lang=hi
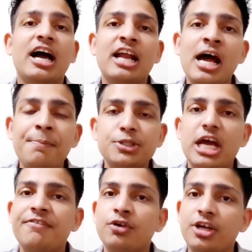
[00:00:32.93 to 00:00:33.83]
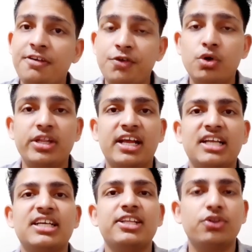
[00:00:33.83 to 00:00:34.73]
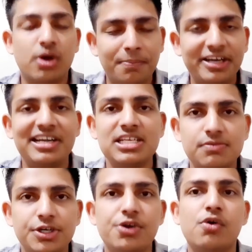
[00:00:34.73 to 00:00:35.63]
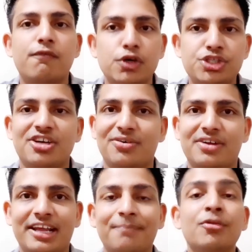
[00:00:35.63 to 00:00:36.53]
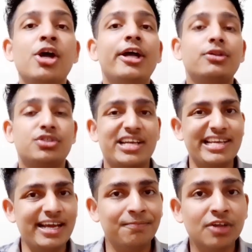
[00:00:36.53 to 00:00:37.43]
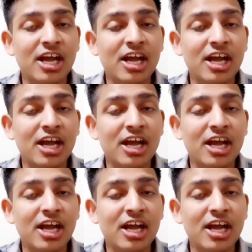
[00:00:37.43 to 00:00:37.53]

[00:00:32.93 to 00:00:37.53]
अगर आप इस आईफोन के रिव्यू को देखना चाहते हैं तो कंप्लीटली इस वीडियो को बहुत जरूर करें तो चलिए